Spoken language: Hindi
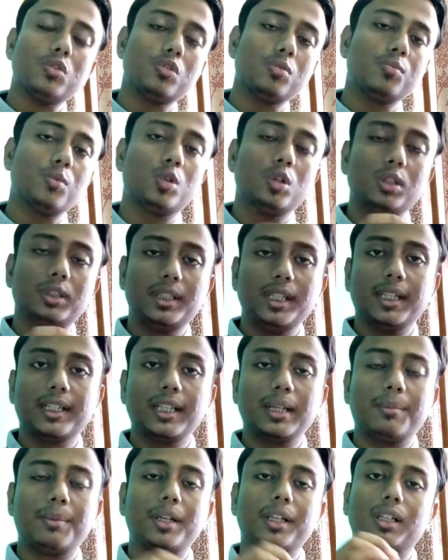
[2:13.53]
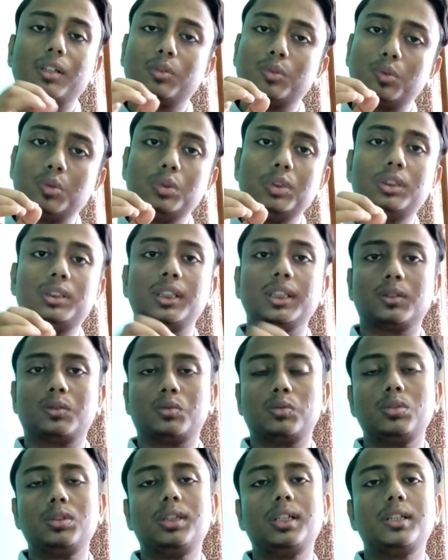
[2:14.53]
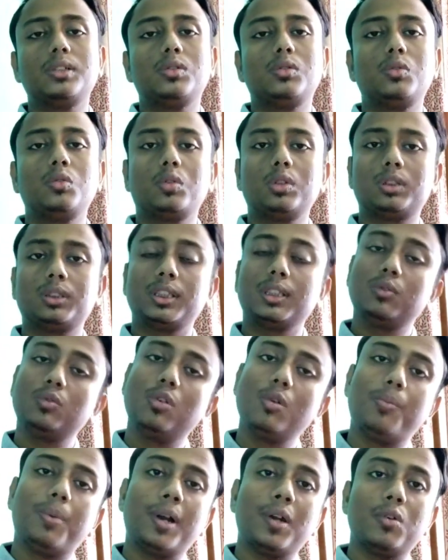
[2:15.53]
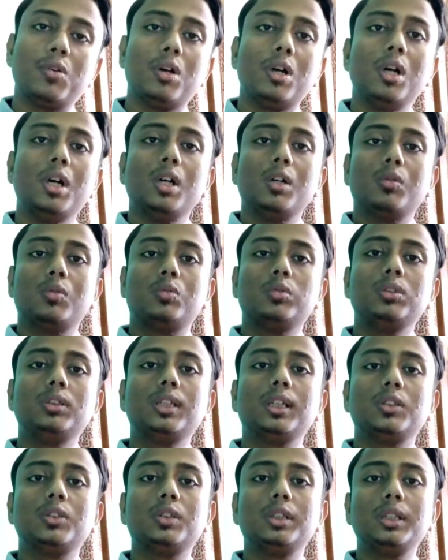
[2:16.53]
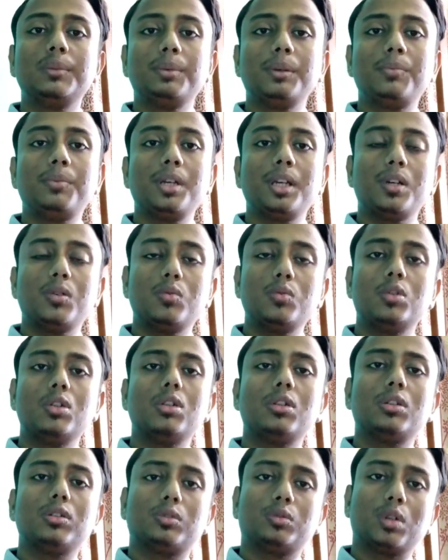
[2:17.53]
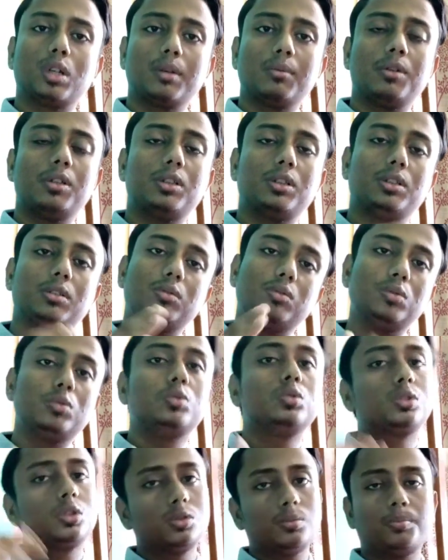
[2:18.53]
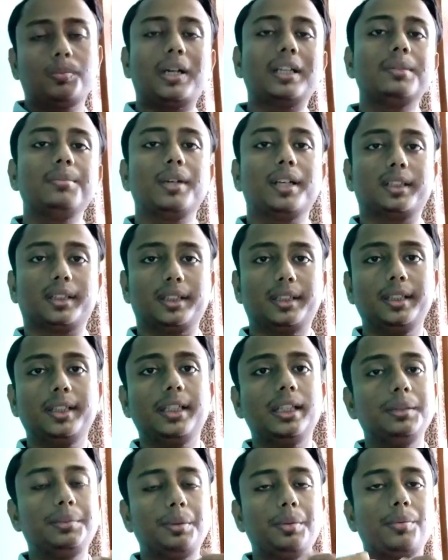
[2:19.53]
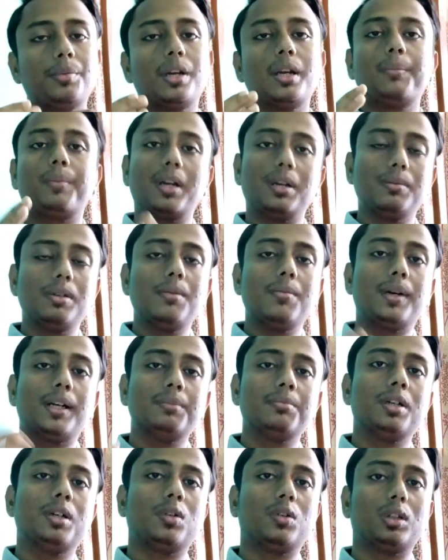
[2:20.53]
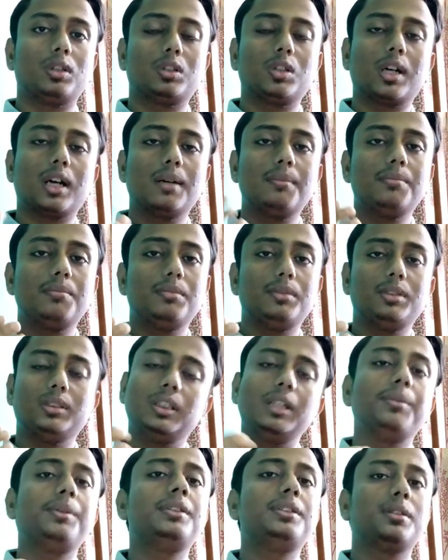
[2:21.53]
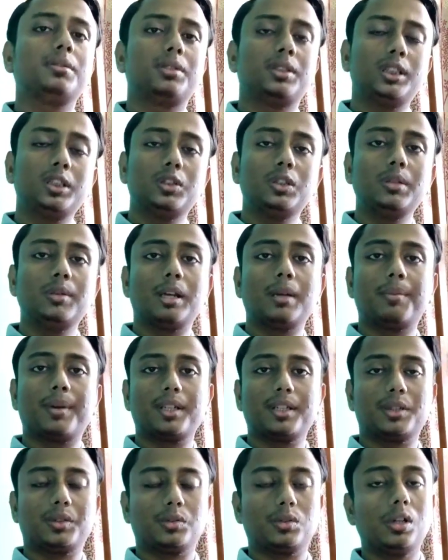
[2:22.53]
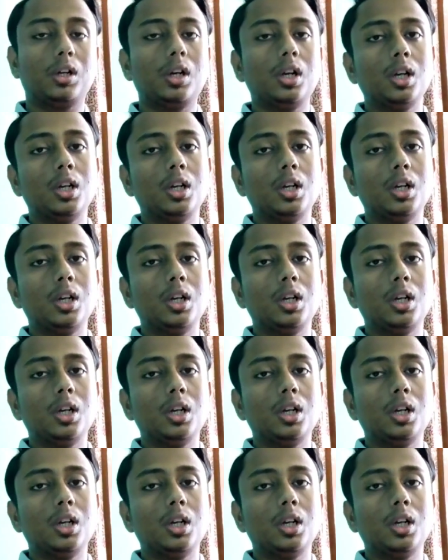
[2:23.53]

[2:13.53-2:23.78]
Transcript: तुमको देखना पड़ेगा खुद से खुद का जो नोट्स है वो पढ़ो खुद का जो डीपीपी है वो थोड़ा बहुत वो उस बाद में आता है ठीक है डीपीपी वाला पढ़ में बाद में आऊँगा तो आप रिविजन थ्योरी वाला पढ़ देखो